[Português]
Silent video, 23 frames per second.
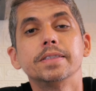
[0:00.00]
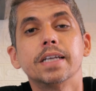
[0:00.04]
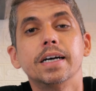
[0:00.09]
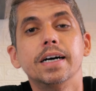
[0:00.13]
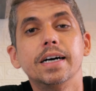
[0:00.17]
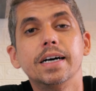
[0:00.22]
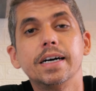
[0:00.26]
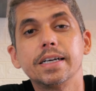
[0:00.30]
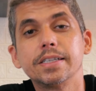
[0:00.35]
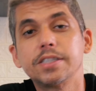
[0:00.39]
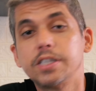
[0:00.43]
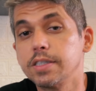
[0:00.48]

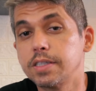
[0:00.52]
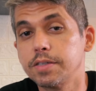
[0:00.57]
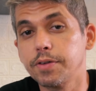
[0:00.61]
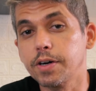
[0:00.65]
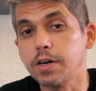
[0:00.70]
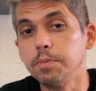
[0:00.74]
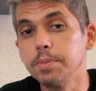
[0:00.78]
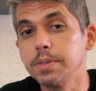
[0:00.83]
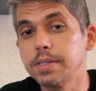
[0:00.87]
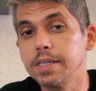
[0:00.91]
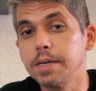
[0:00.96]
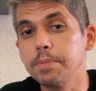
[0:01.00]
A gente se vê
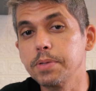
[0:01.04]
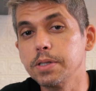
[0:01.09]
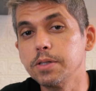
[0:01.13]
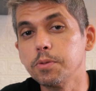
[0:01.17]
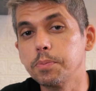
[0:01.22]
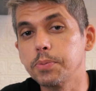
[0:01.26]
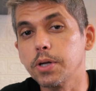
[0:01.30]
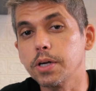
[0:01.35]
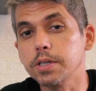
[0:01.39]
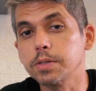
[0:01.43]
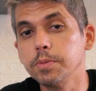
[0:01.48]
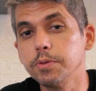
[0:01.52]
como sempre no
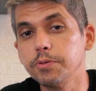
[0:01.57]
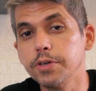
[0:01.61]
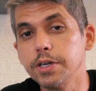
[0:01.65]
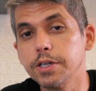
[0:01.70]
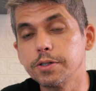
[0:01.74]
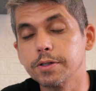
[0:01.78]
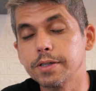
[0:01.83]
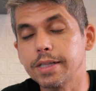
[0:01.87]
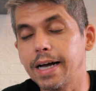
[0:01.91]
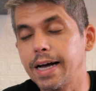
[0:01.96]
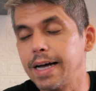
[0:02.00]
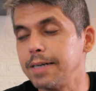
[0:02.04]
próximo
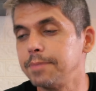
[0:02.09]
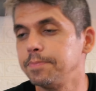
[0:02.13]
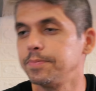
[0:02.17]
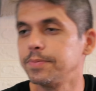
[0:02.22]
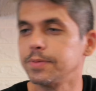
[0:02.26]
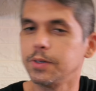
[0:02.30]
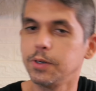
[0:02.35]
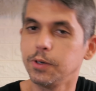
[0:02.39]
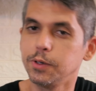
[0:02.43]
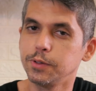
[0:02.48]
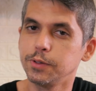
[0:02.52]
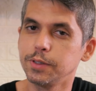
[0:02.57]
vídeo, tá?
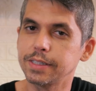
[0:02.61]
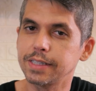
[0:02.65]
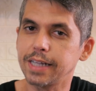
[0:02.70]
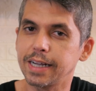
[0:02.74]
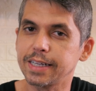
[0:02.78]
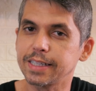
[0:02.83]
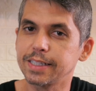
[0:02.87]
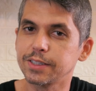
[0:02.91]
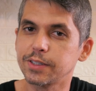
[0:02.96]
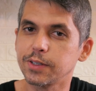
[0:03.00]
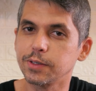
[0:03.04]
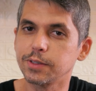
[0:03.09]
Ou no
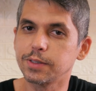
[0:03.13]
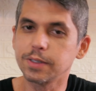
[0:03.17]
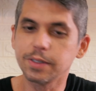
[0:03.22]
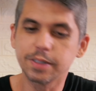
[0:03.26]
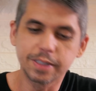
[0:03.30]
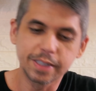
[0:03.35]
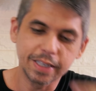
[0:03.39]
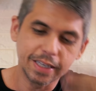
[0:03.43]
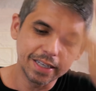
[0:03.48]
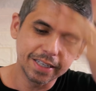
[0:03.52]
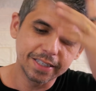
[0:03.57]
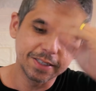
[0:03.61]
Instagram todos os
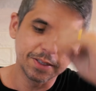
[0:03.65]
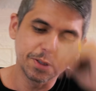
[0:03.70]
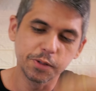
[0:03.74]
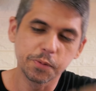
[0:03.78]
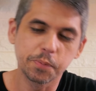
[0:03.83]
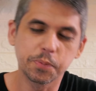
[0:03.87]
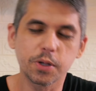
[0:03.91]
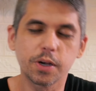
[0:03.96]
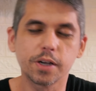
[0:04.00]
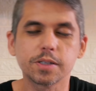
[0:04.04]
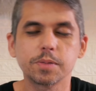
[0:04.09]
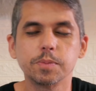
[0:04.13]
dias, ou no
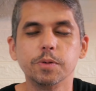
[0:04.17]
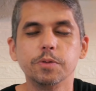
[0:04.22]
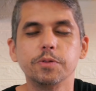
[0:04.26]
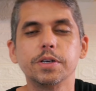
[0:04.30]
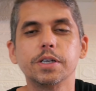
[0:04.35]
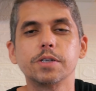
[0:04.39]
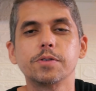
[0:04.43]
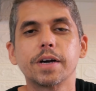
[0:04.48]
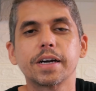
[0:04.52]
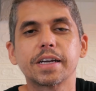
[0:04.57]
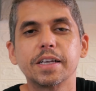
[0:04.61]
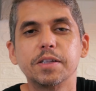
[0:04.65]
próximo
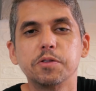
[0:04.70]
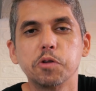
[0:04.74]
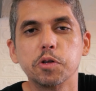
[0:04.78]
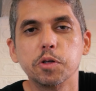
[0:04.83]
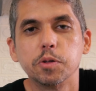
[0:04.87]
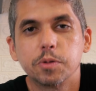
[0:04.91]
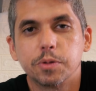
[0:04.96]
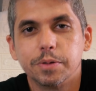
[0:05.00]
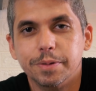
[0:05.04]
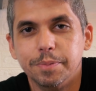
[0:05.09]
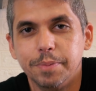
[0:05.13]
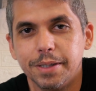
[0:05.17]
vídeo aqui no
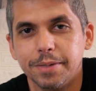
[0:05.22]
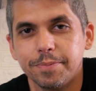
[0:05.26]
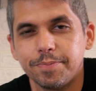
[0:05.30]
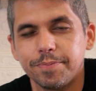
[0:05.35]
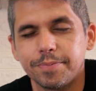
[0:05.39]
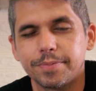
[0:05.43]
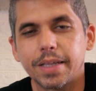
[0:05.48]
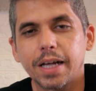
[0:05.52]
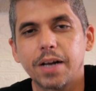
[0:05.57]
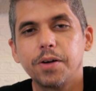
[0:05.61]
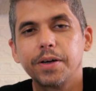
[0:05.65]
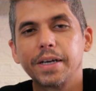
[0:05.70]
YouTube.
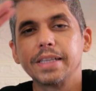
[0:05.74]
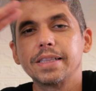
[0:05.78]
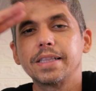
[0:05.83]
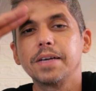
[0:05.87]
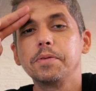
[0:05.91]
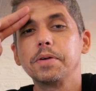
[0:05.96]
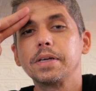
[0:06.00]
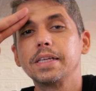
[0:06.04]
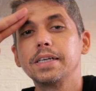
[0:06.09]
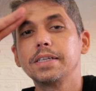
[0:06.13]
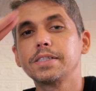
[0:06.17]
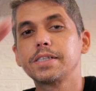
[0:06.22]
Até logo então,
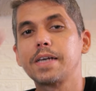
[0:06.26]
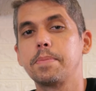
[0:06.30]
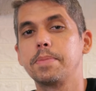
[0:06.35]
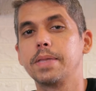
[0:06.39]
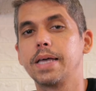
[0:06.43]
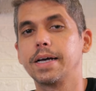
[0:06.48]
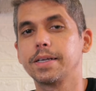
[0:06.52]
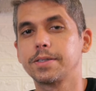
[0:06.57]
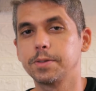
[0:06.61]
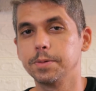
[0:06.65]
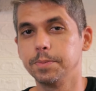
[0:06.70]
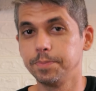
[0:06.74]
grande
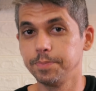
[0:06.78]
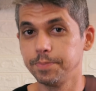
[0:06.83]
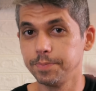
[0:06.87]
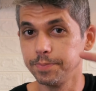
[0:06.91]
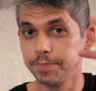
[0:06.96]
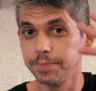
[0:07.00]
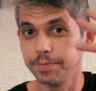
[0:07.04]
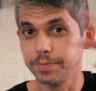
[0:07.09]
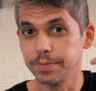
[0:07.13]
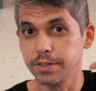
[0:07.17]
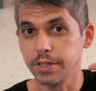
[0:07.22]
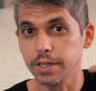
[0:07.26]
abraço.
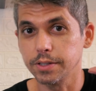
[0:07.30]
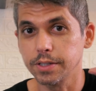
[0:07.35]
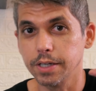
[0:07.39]
Tchau,